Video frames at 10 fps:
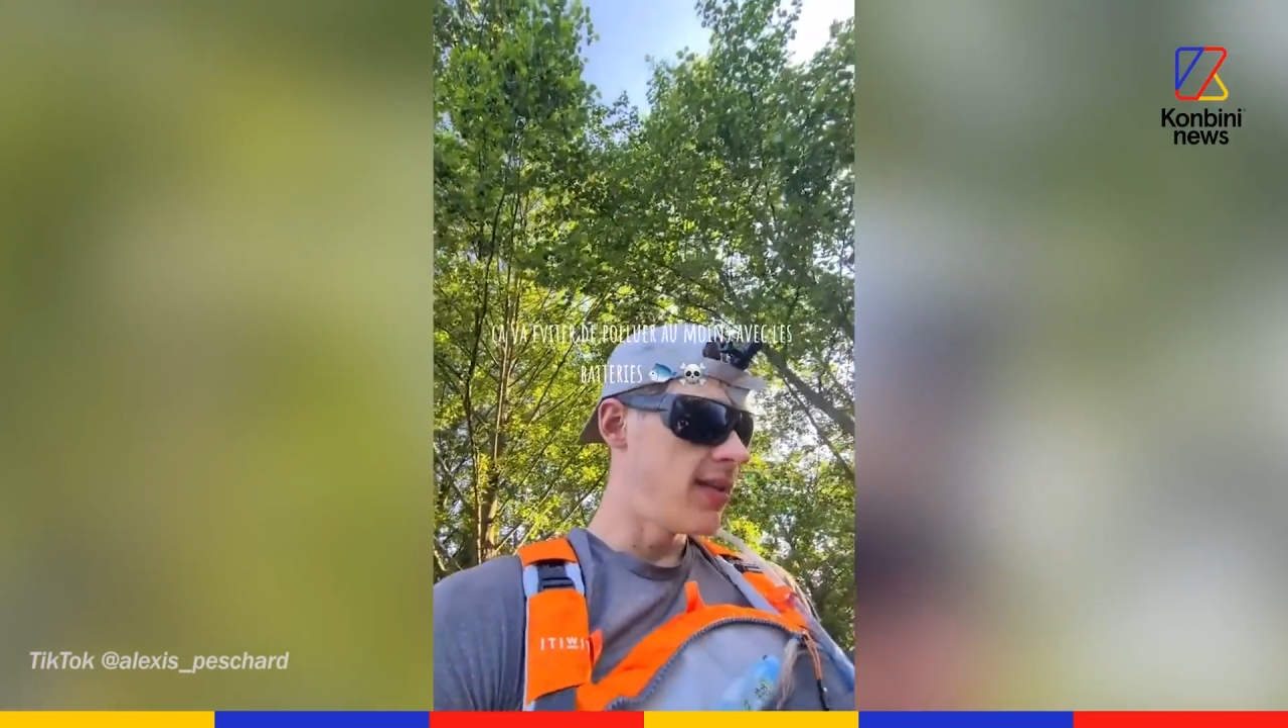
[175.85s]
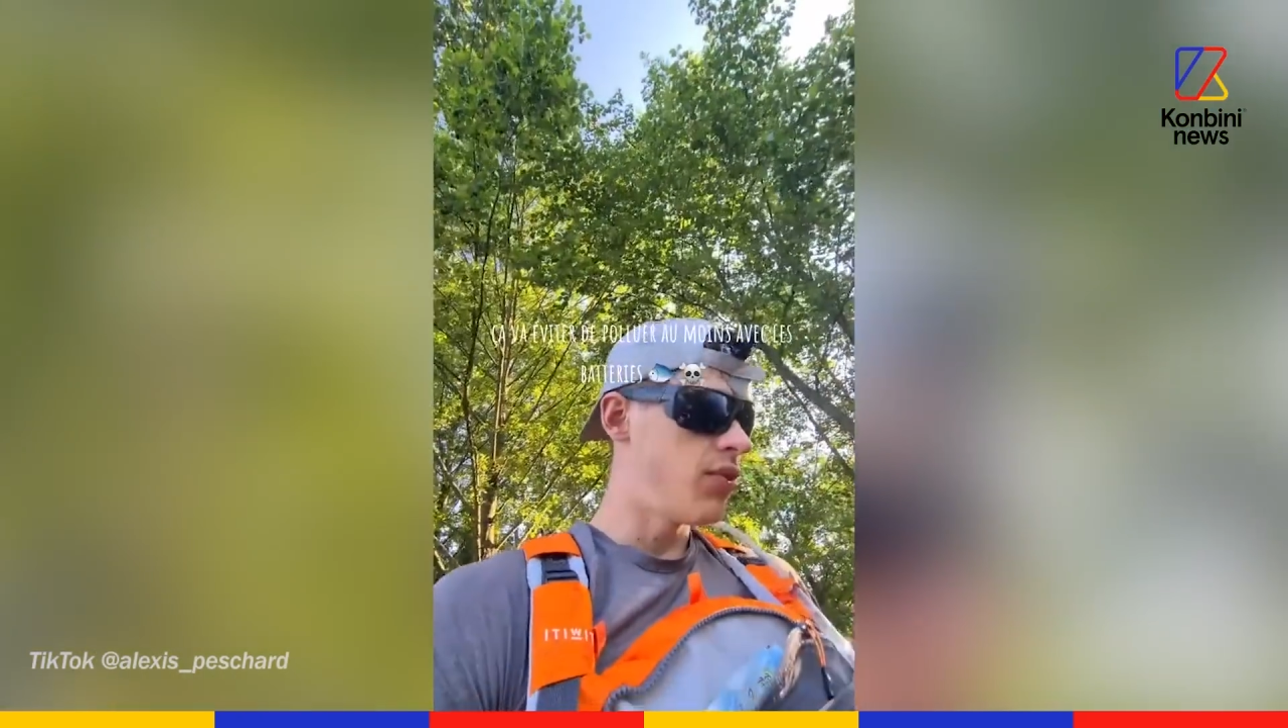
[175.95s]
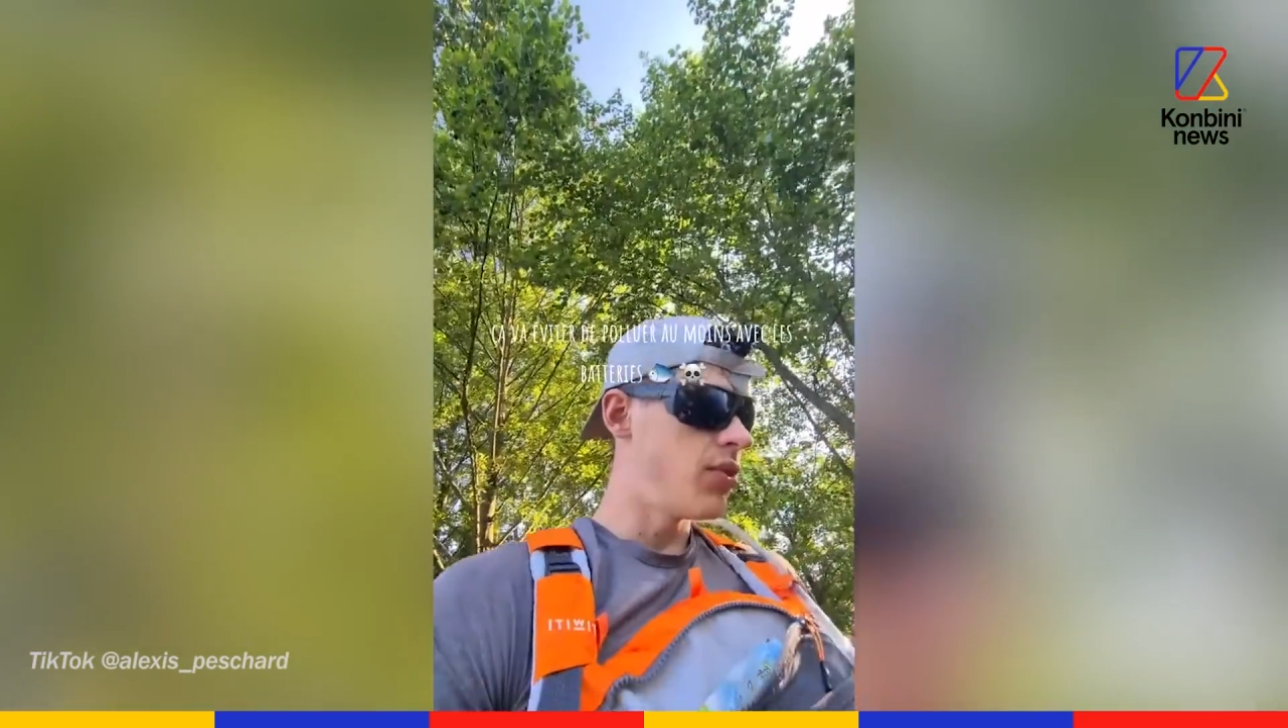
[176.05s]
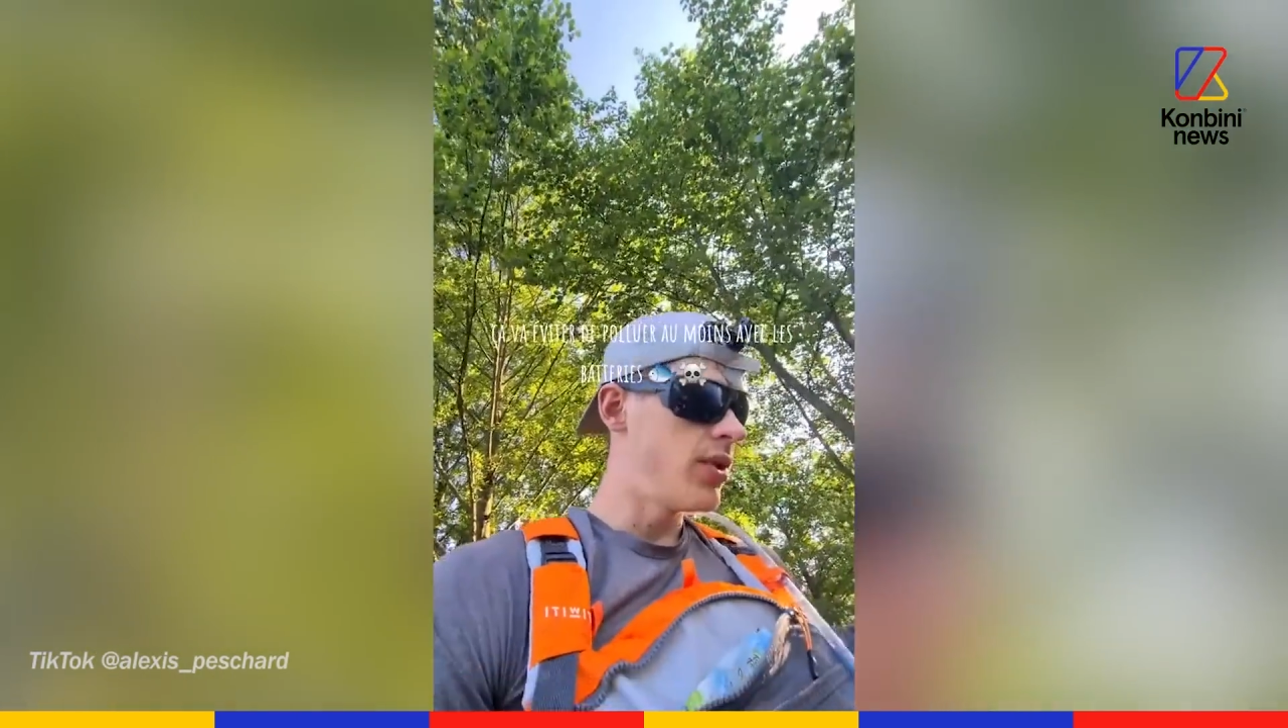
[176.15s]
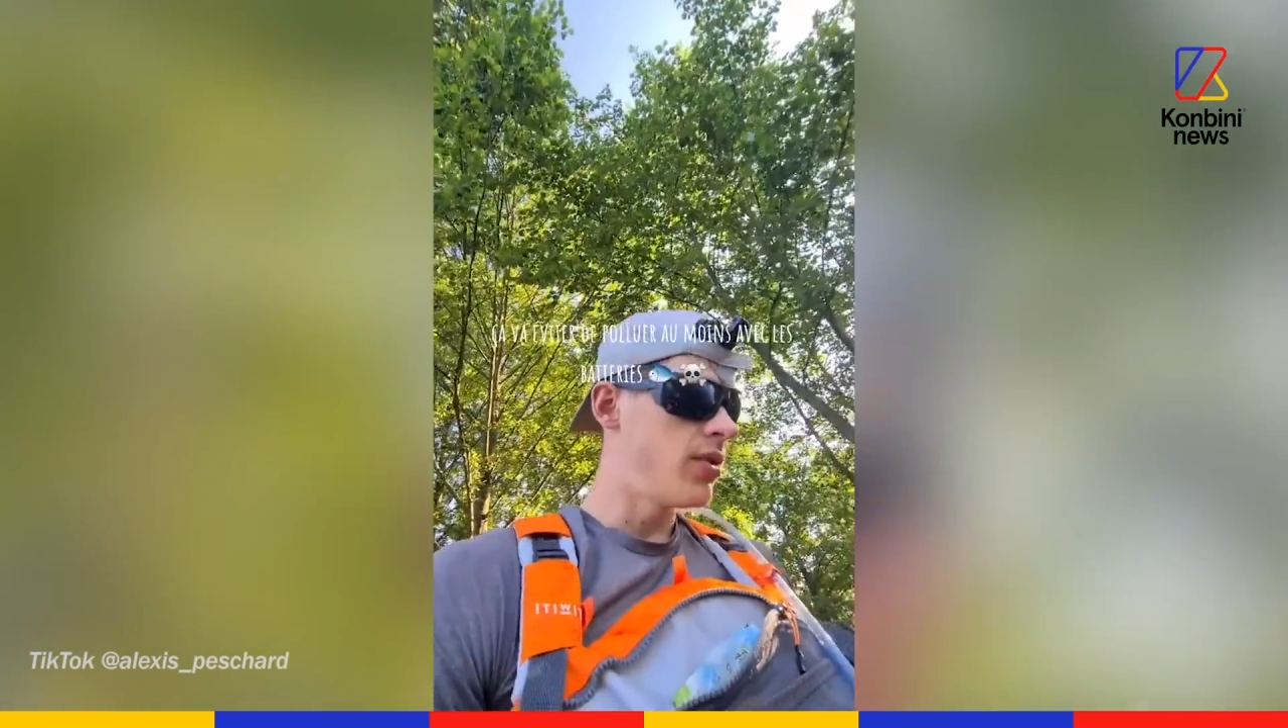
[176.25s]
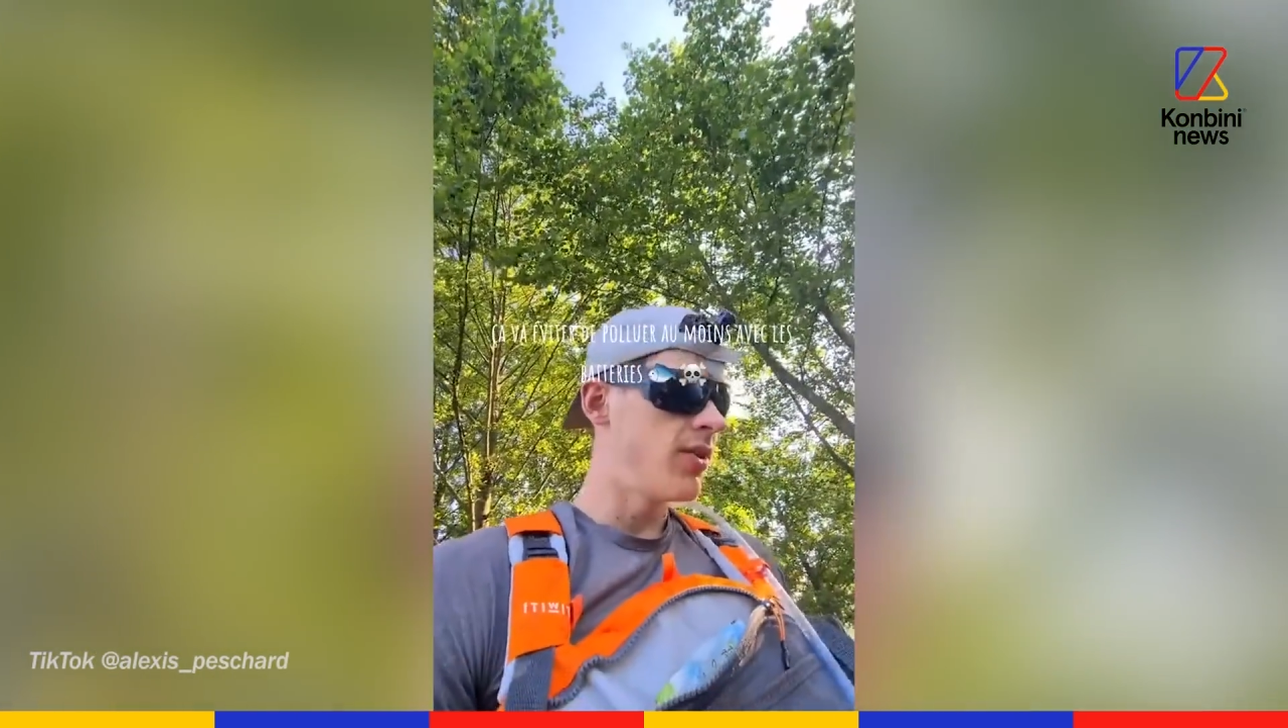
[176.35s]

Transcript: de polluer,